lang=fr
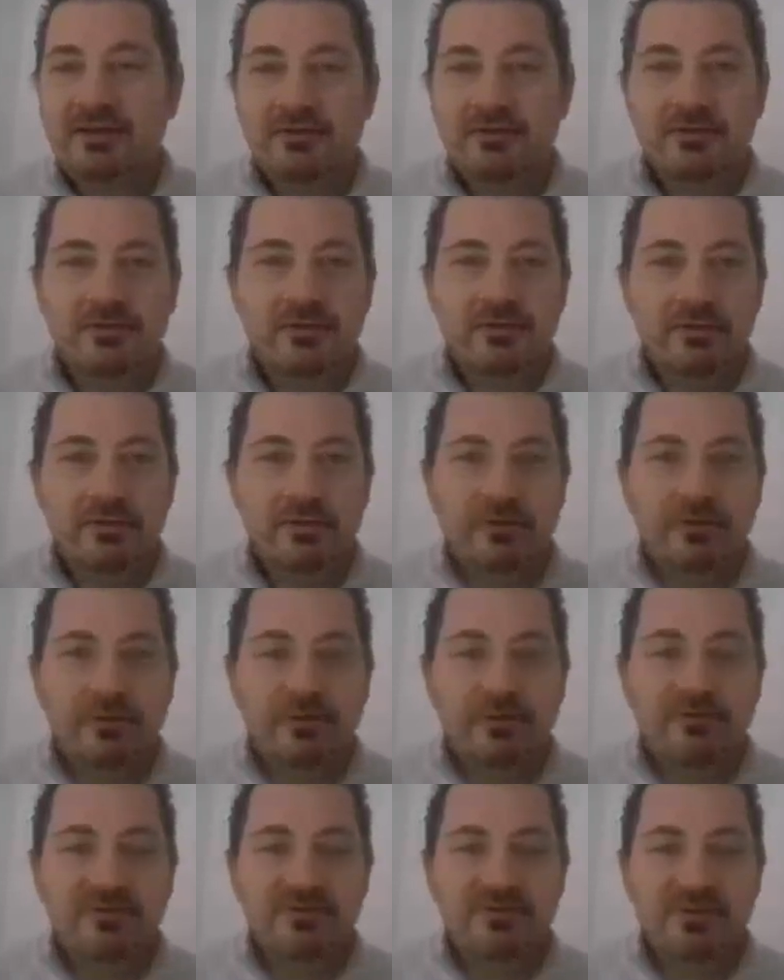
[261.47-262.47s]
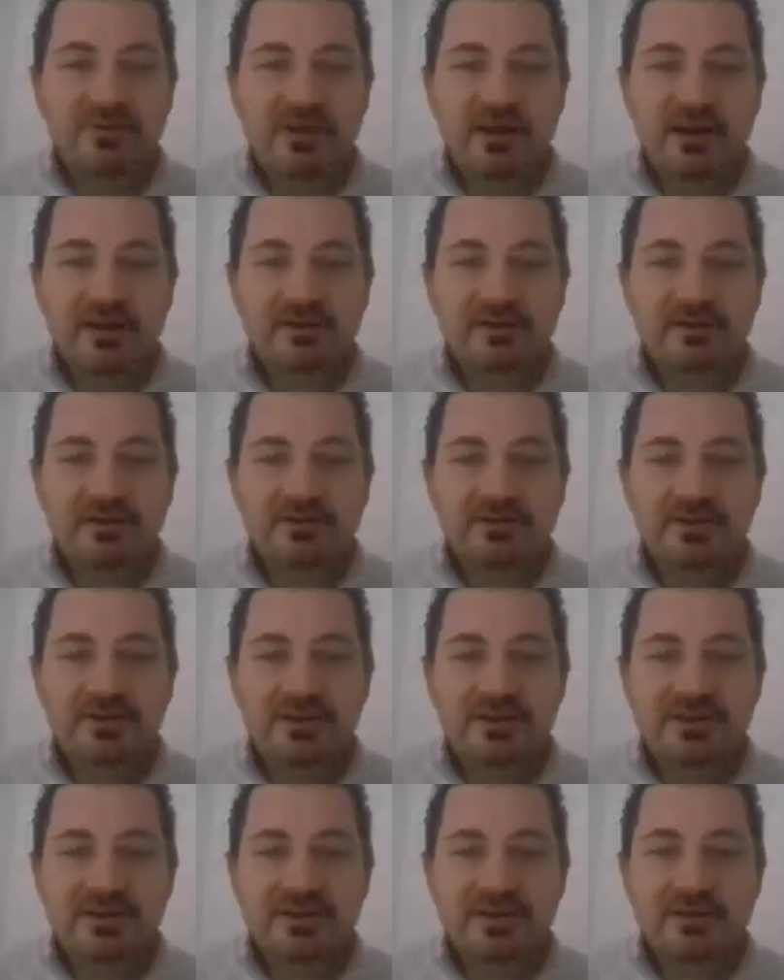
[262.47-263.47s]
que le professionnel a
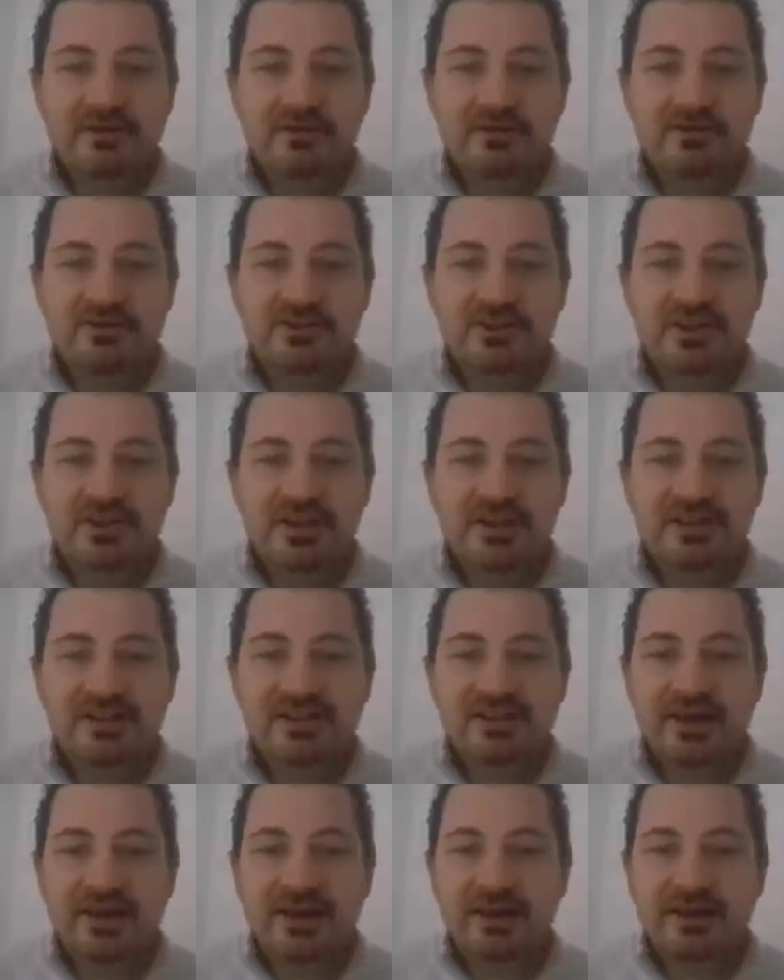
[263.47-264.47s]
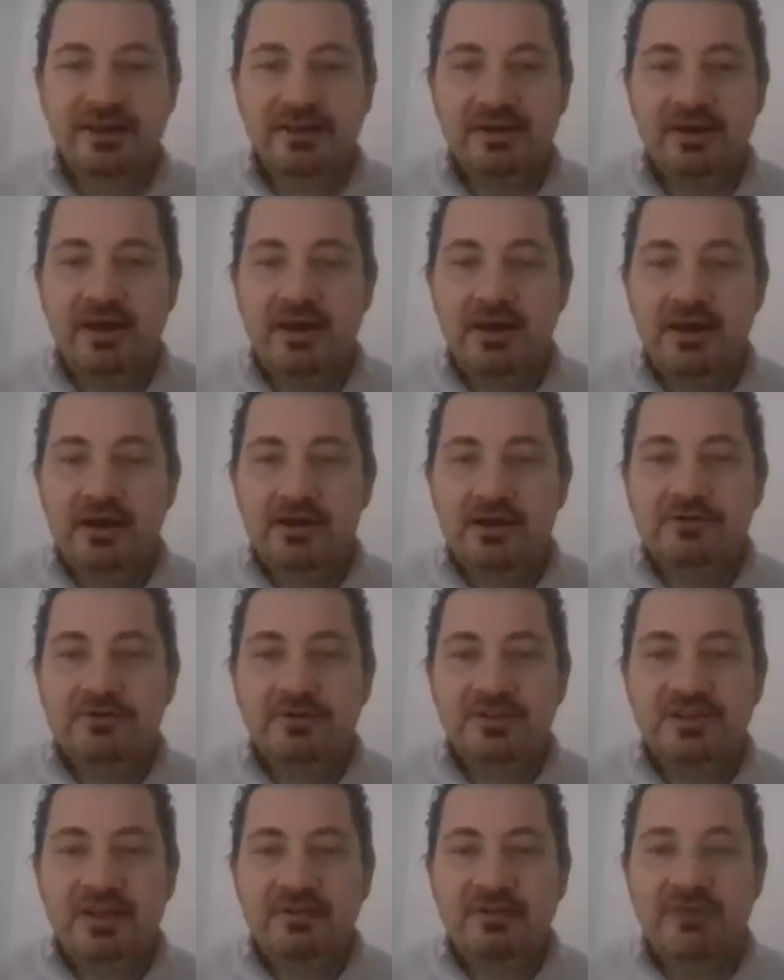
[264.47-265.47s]
sorti, c'est le JSY
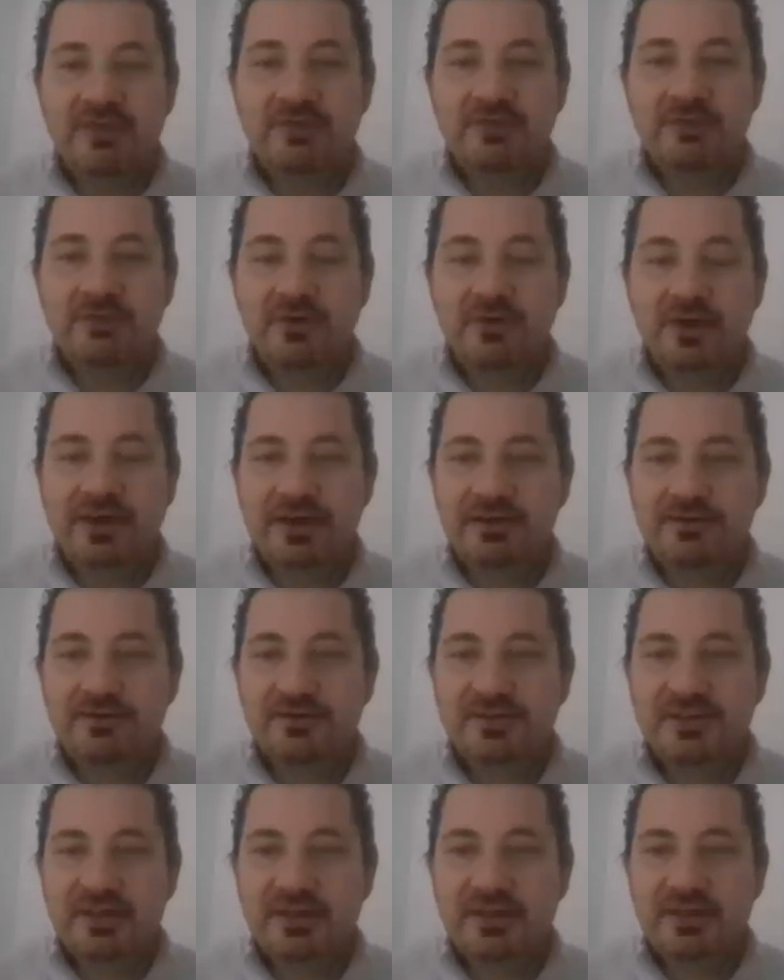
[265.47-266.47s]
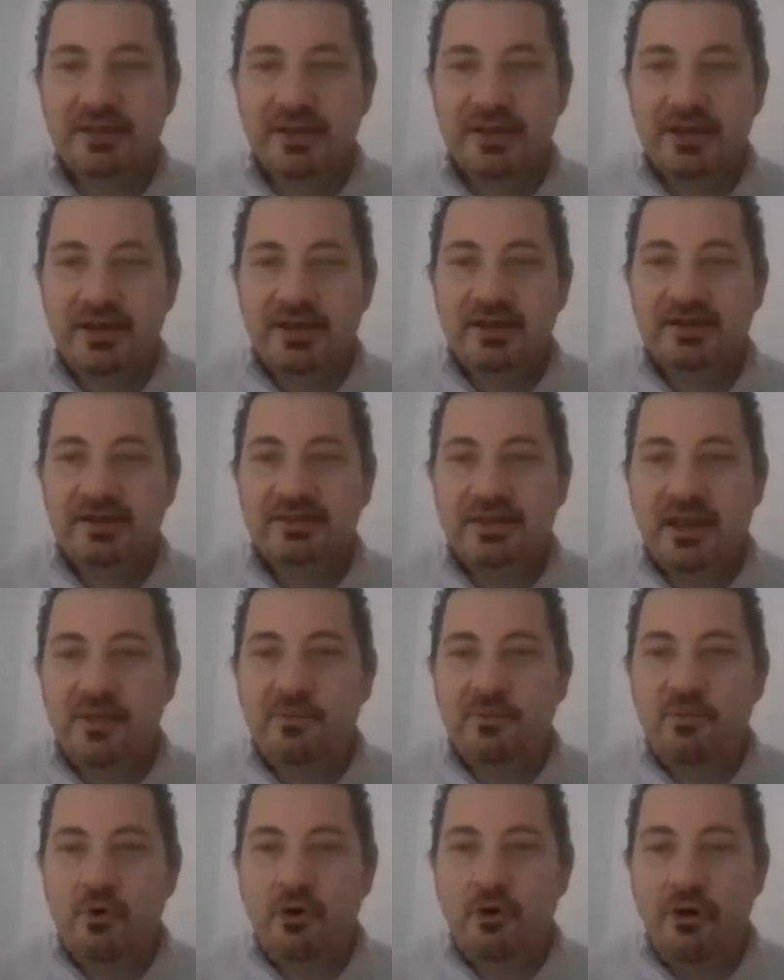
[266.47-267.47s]
222. Qu'est-ce que c'est C'est un
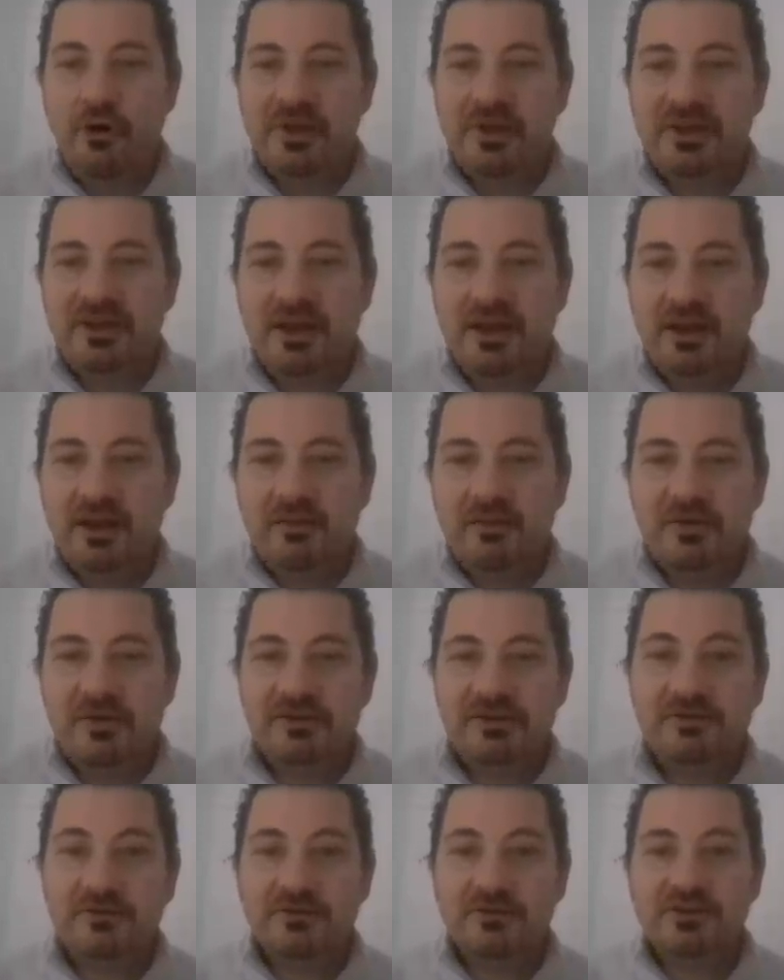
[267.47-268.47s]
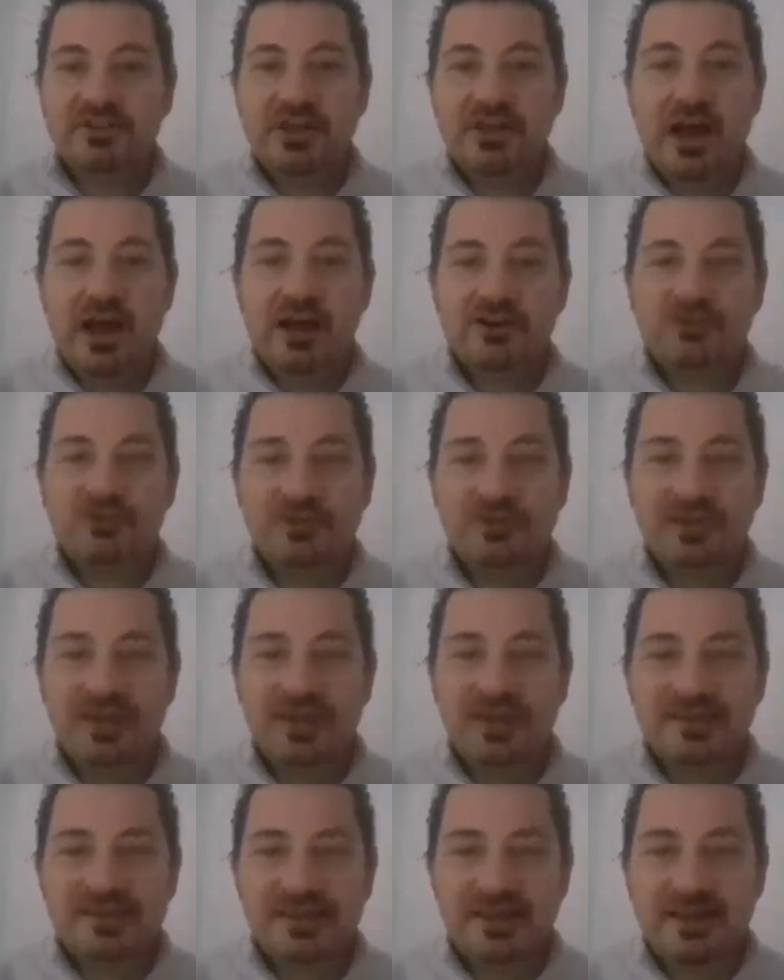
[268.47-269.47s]
power meter, mais sur charge
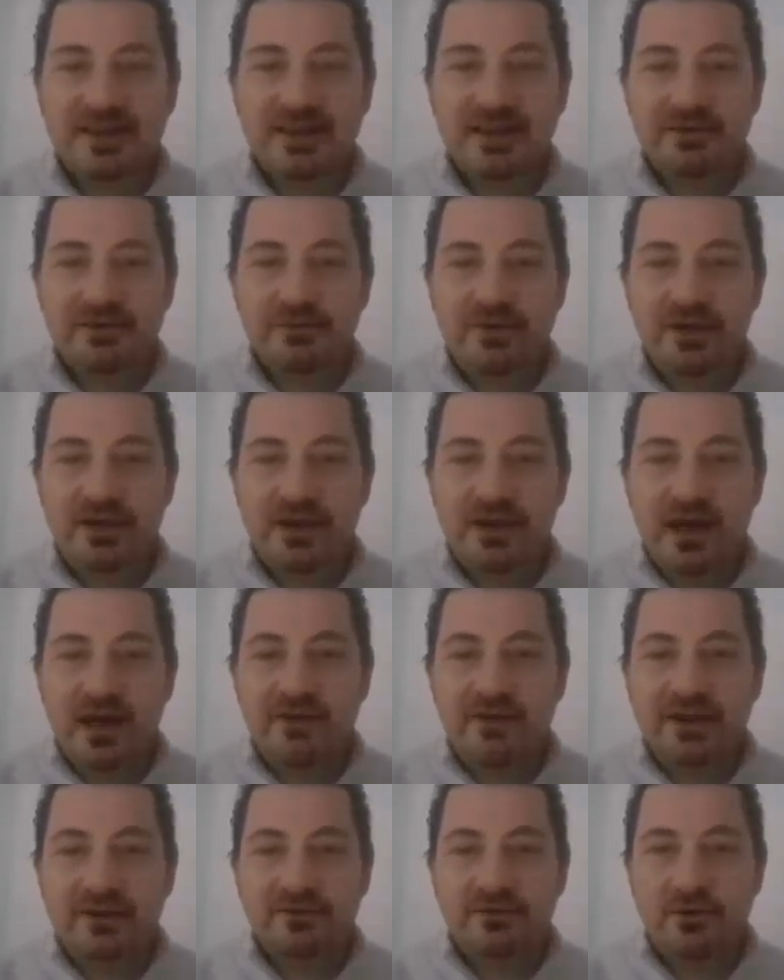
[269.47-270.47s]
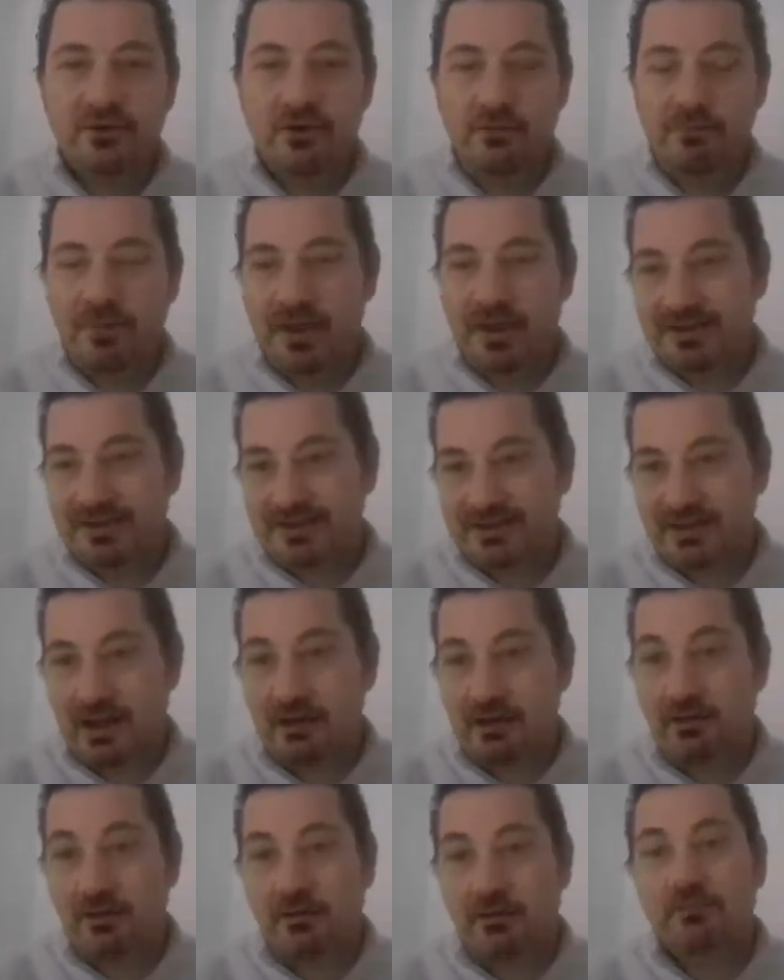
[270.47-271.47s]
DC, oui, avec deux pinces.
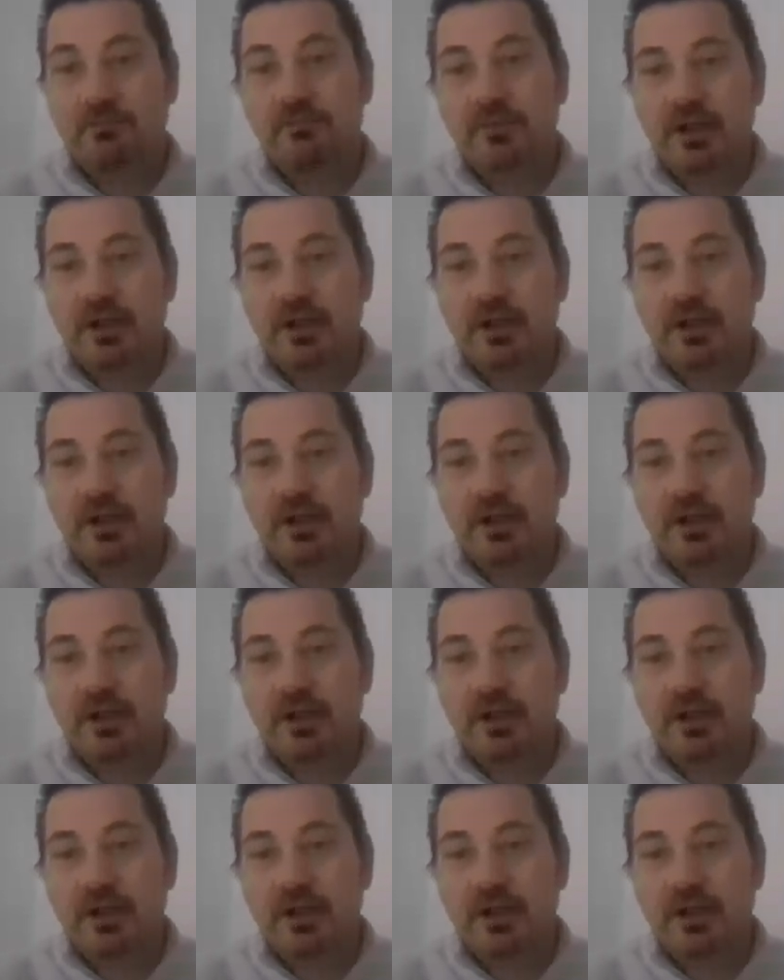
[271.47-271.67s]
Alors,